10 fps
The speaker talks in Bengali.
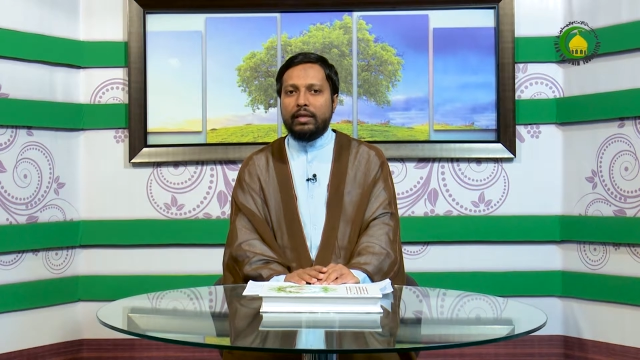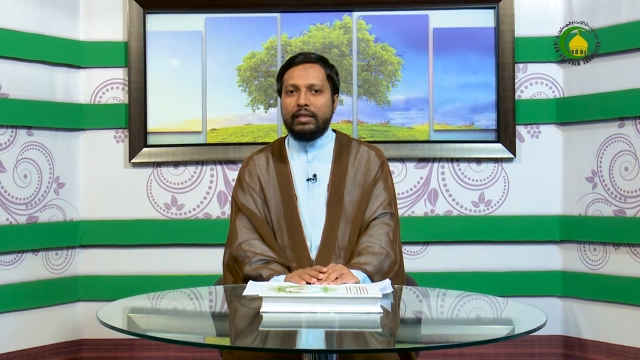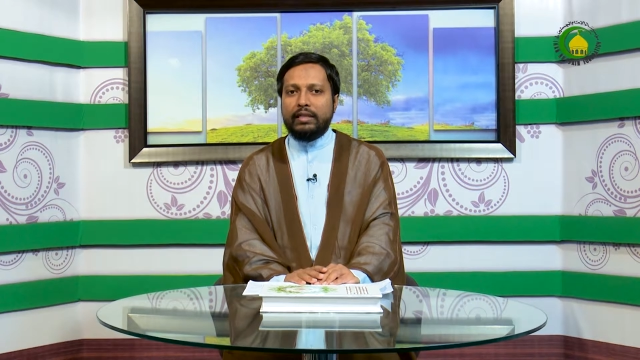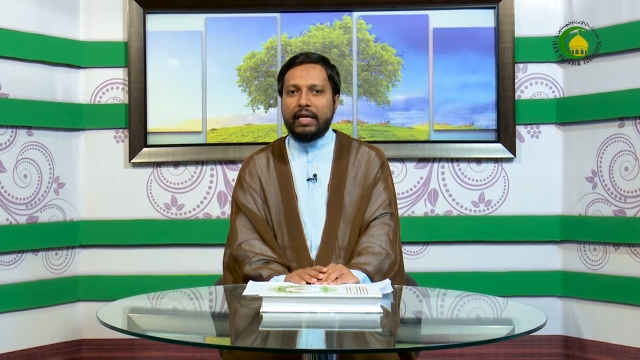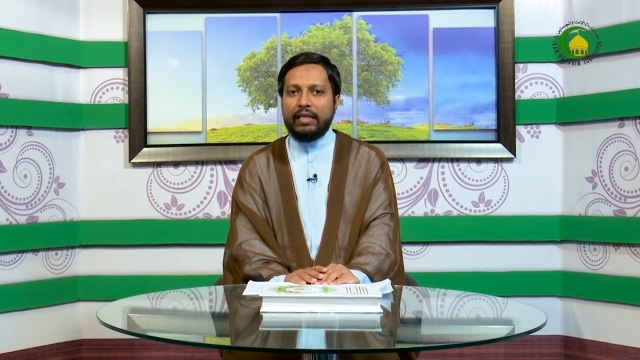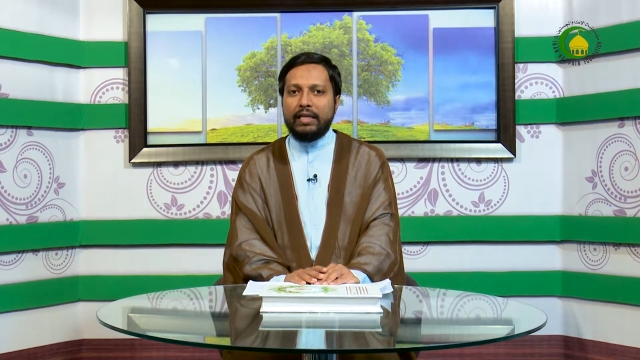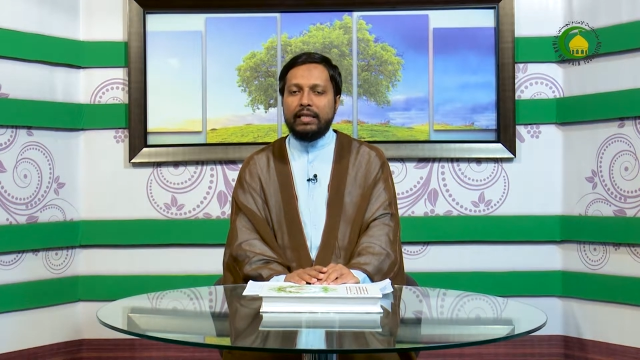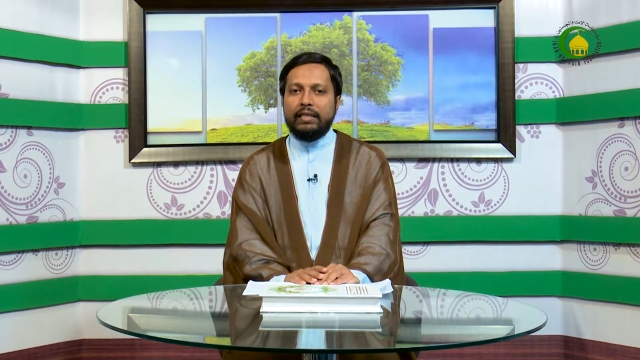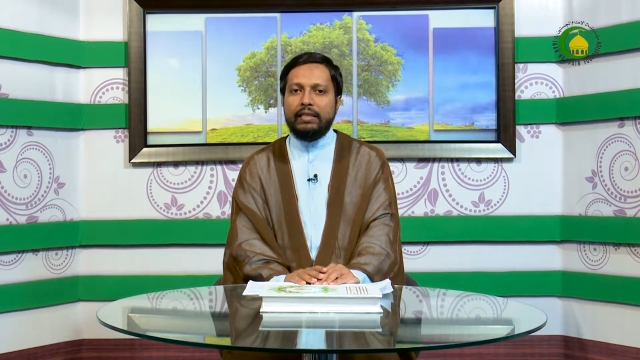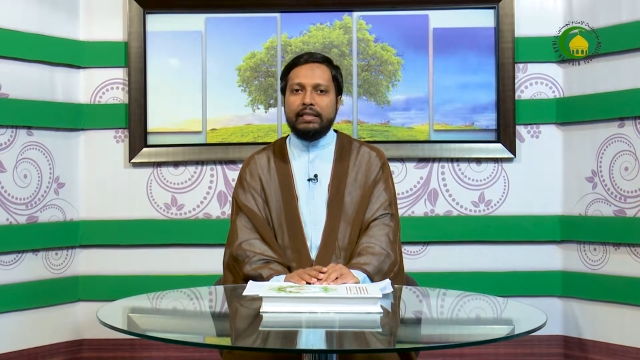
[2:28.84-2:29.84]
তাদের
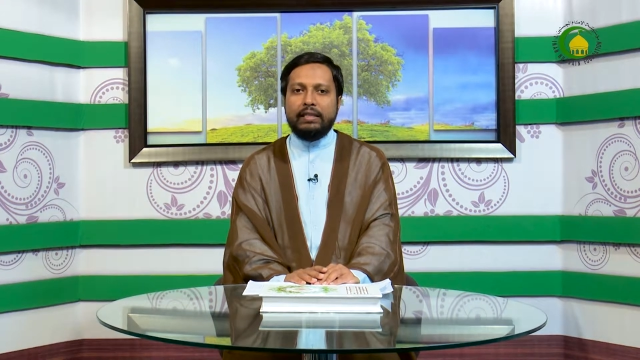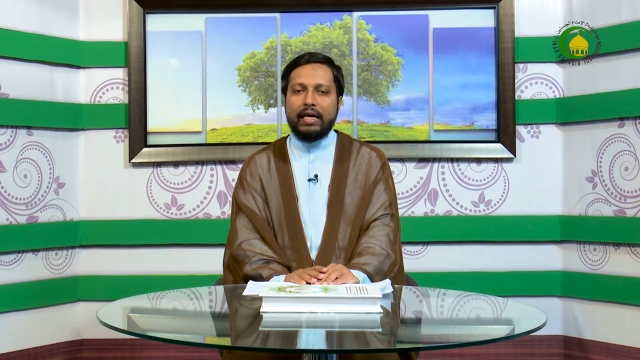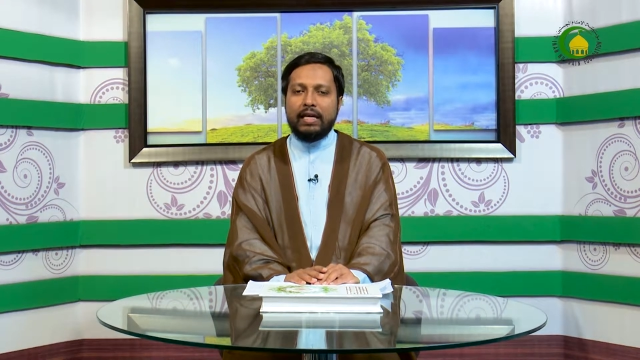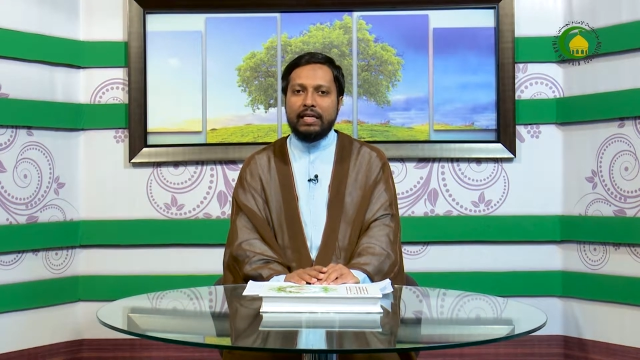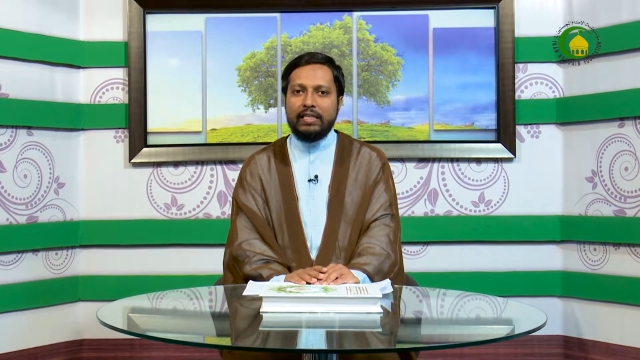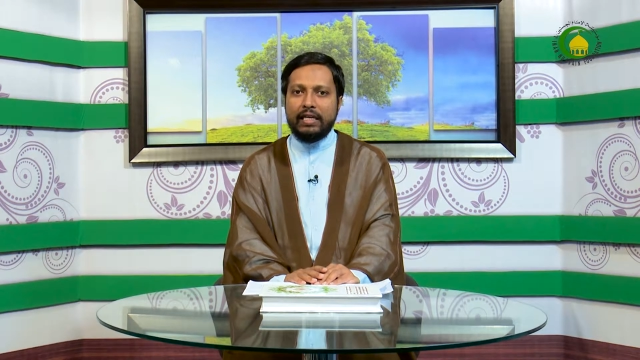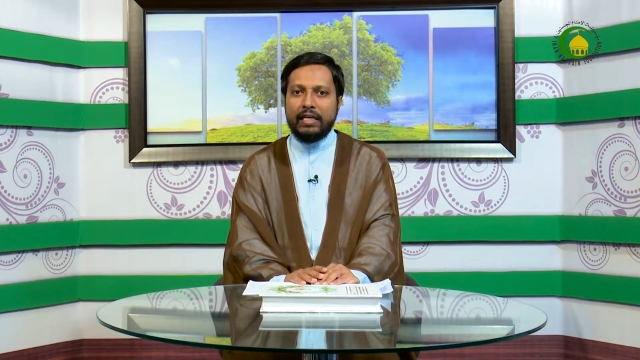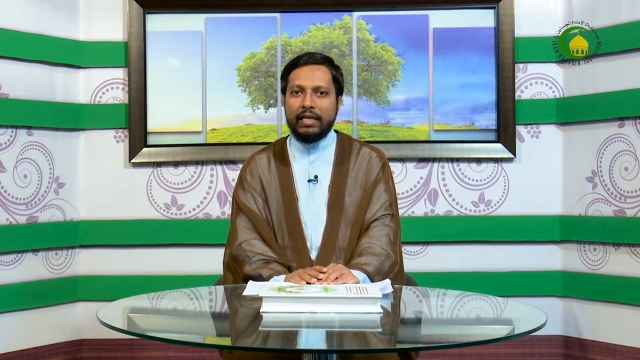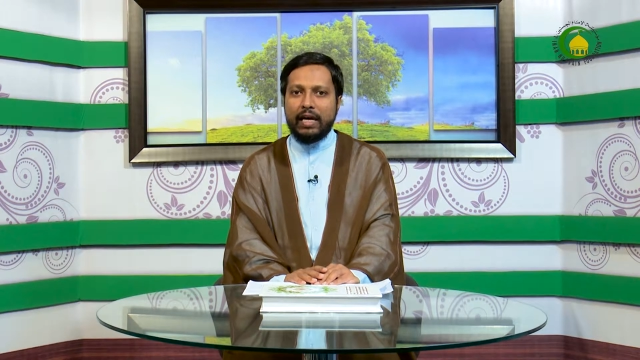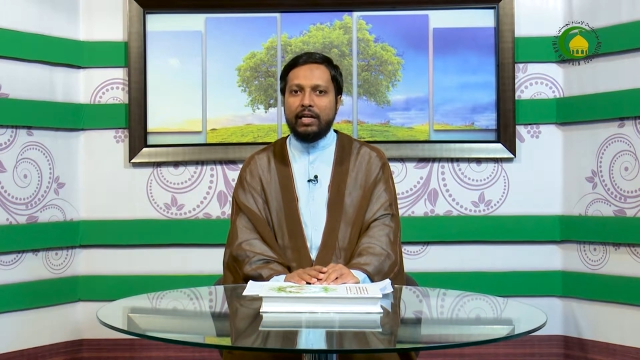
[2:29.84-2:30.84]
তার নিজের
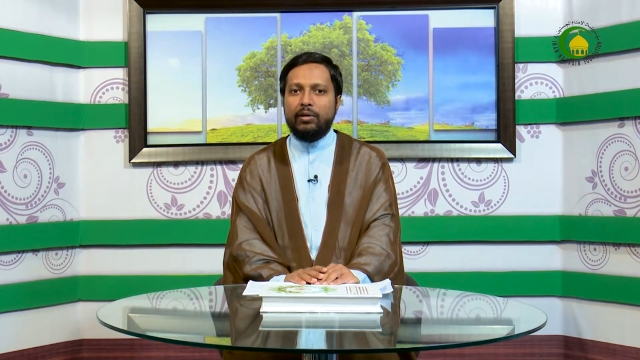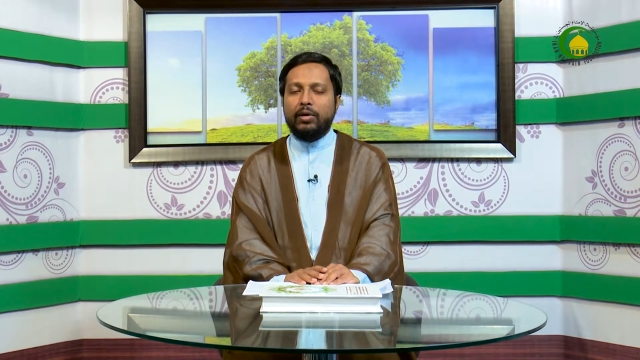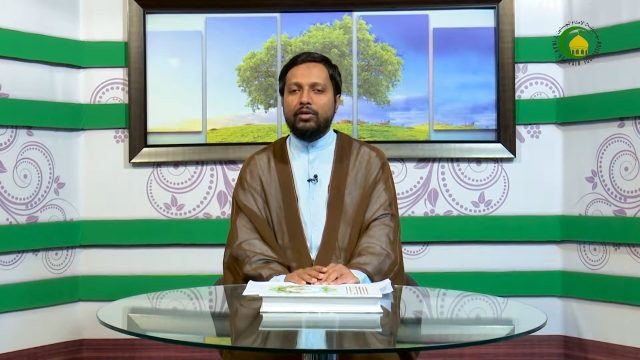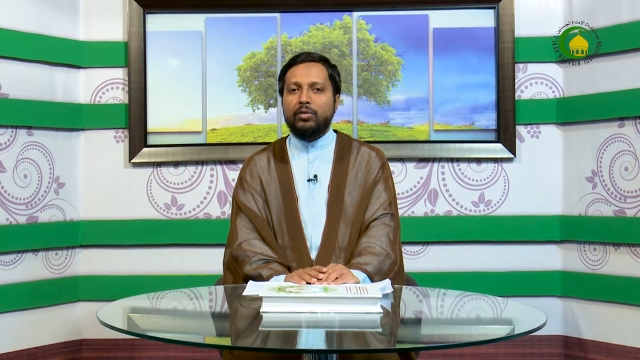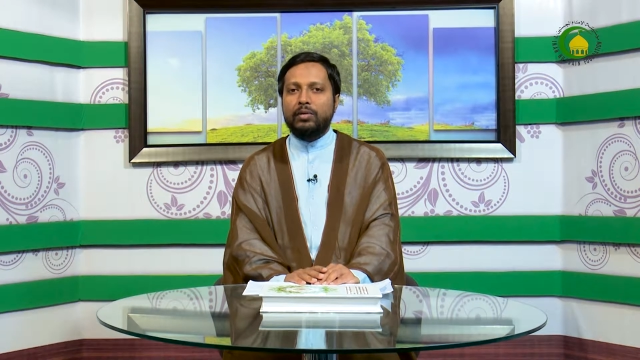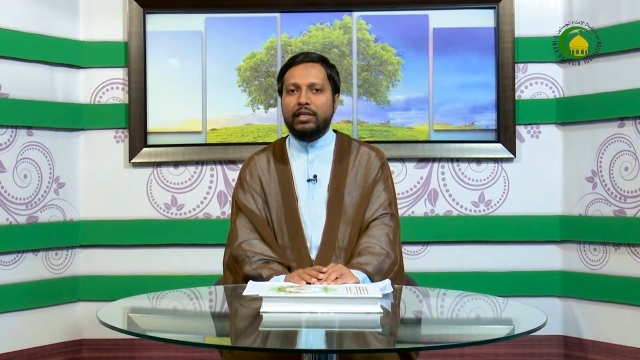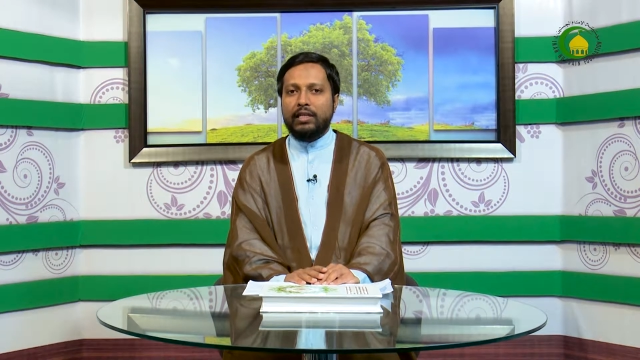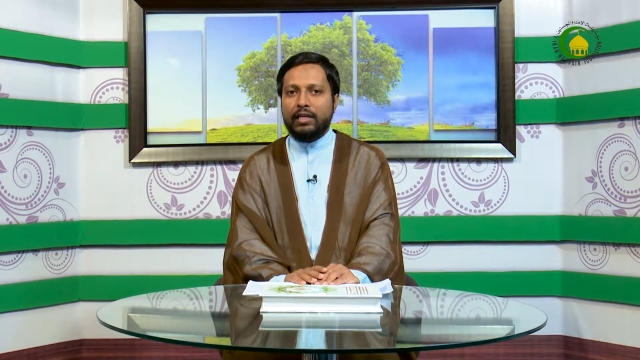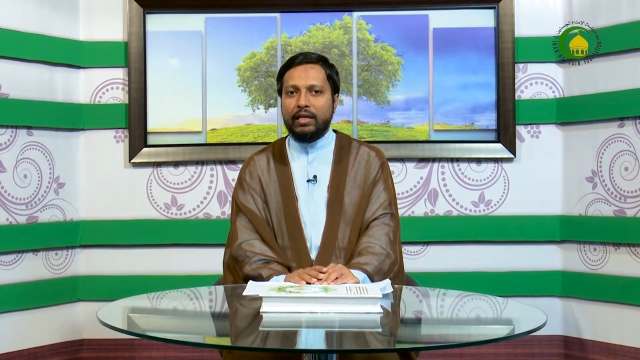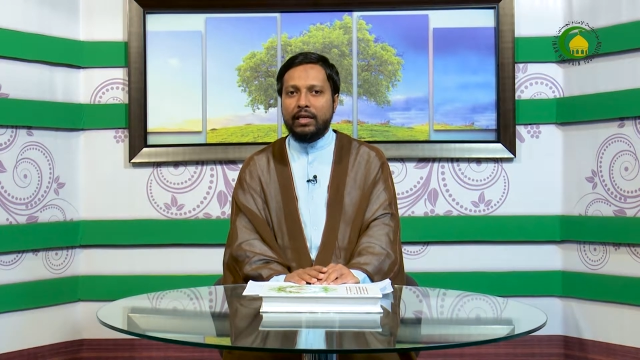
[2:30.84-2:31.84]
জ্ঞানের মাধ্যমে
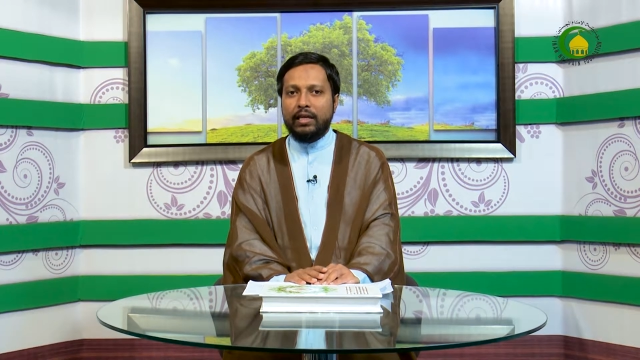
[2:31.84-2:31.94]
তাদেরকে